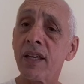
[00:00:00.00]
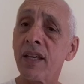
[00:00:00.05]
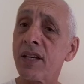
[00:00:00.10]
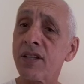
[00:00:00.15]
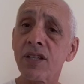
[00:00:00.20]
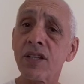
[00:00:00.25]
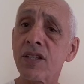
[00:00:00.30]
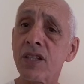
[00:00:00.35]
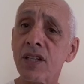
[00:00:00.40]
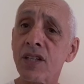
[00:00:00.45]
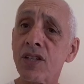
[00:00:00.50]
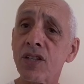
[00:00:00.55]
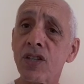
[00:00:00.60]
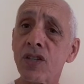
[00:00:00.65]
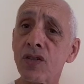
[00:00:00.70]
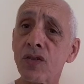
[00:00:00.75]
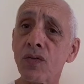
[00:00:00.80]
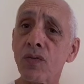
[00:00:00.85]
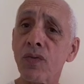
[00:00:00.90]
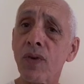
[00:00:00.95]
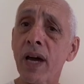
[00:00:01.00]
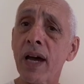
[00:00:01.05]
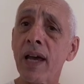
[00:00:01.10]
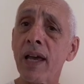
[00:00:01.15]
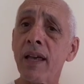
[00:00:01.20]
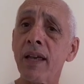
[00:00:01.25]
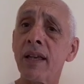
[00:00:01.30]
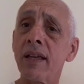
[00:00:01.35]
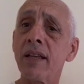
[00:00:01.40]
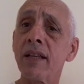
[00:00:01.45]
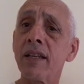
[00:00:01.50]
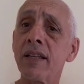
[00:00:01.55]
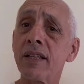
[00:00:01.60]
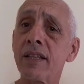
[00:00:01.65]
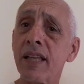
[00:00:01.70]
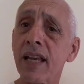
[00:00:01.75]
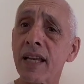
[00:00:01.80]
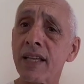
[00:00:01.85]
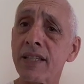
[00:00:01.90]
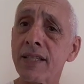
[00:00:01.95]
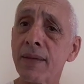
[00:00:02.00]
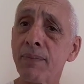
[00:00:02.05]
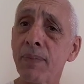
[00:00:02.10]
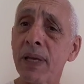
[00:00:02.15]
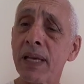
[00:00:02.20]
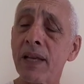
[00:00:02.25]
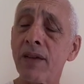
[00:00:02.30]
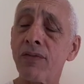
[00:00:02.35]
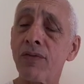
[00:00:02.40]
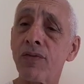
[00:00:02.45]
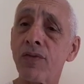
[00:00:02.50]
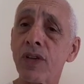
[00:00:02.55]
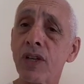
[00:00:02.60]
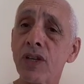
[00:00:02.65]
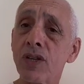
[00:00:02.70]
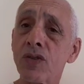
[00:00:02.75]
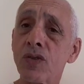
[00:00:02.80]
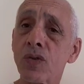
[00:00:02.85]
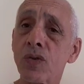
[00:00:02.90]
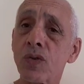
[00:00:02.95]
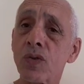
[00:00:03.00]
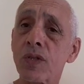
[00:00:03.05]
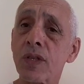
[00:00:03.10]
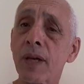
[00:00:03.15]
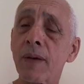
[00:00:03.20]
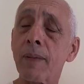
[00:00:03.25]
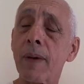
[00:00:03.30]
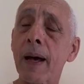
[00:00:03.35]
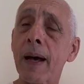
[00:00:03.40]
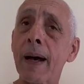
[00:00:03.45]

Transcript: E esse exercício vai lhe trazer benefícios